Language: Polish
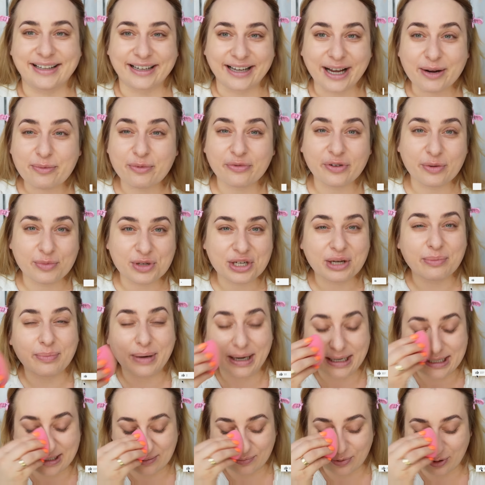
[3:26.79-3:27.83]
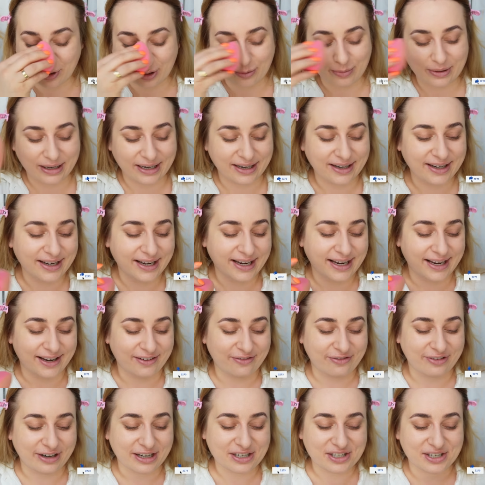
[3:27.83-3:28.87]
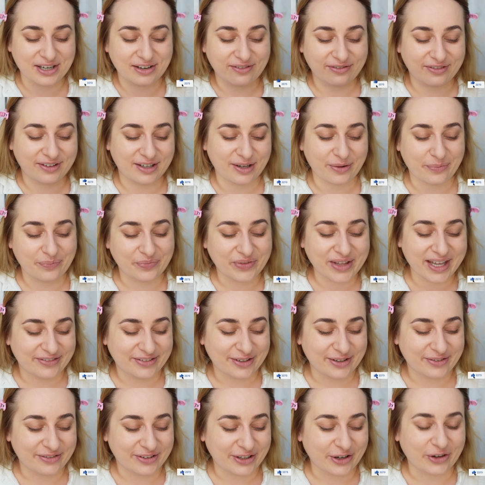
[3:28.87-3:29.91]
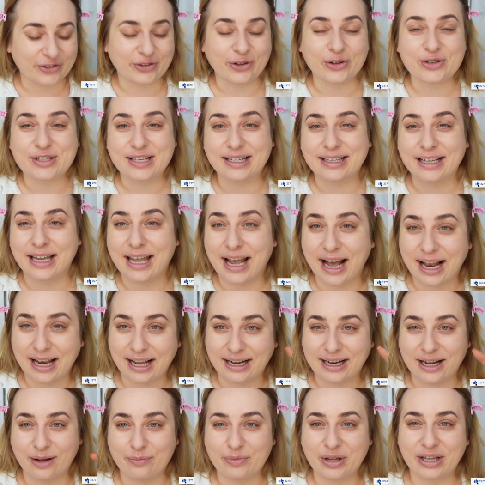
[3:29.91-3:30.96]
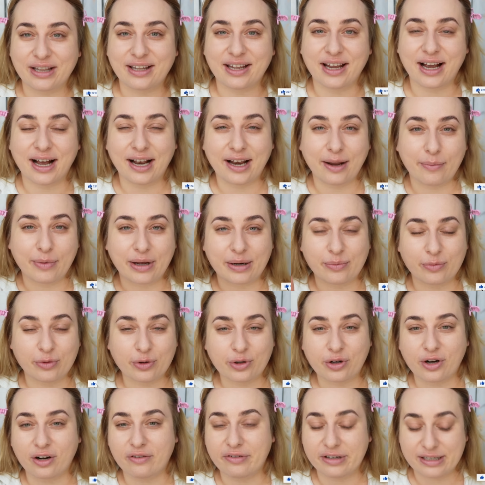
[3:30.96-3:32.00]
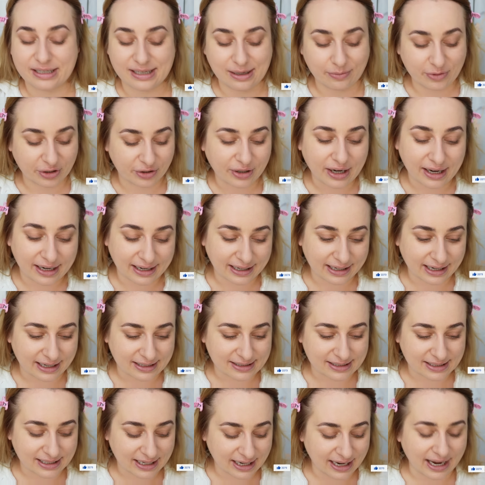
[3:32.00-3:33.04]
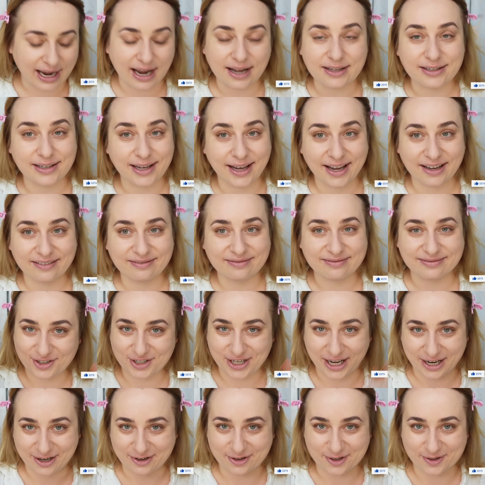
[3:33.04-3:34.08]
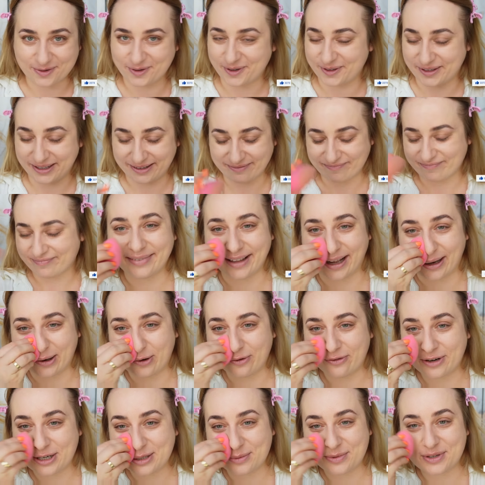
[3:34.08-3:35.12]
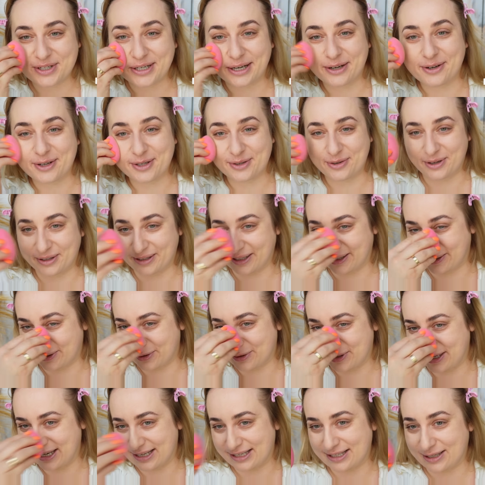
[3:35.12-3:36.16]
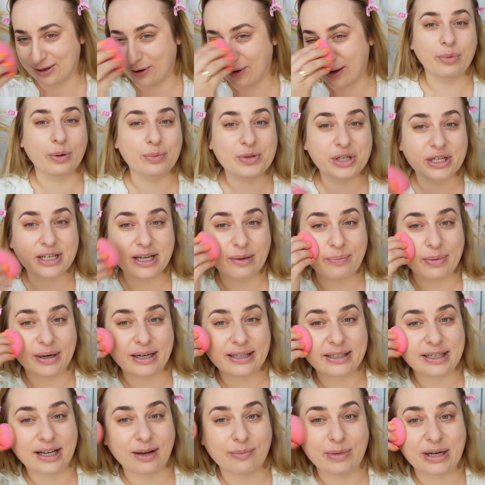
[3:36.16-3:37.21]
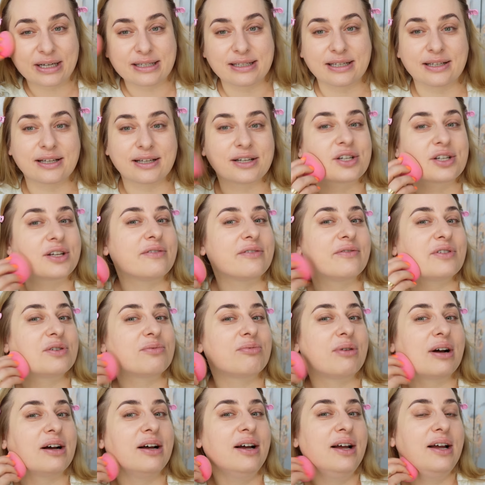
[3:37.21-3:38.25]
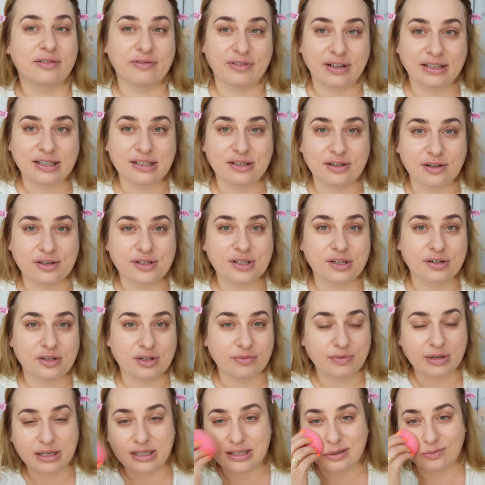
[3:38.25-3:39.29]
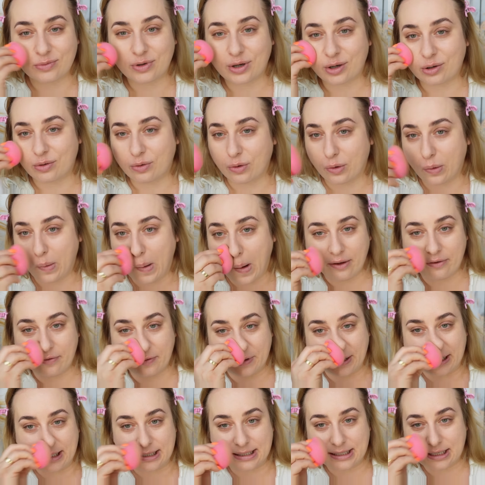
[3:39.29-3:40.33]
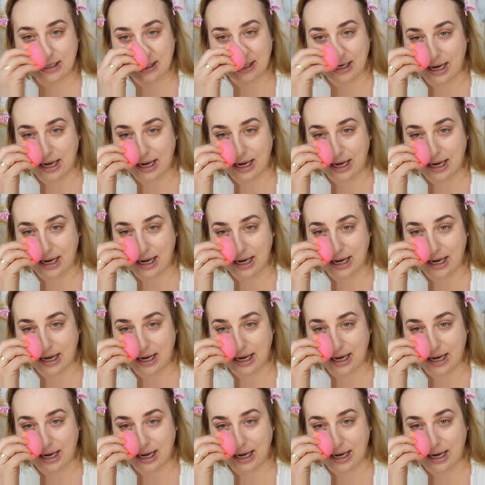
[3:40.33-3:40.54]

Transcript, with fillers: I tak jak mówię, mi się bardziej podoba właśnie w tym, w, te, w tej otoczce takiej ala kamiennej, ala marmurkowej, jest dla mnie to eleganckie, a nie czarno-złote tak, uważam, że czarno-złote to już nie jest to. Poprzednia paletka Maxineczki wyszła w 2018 roku, więc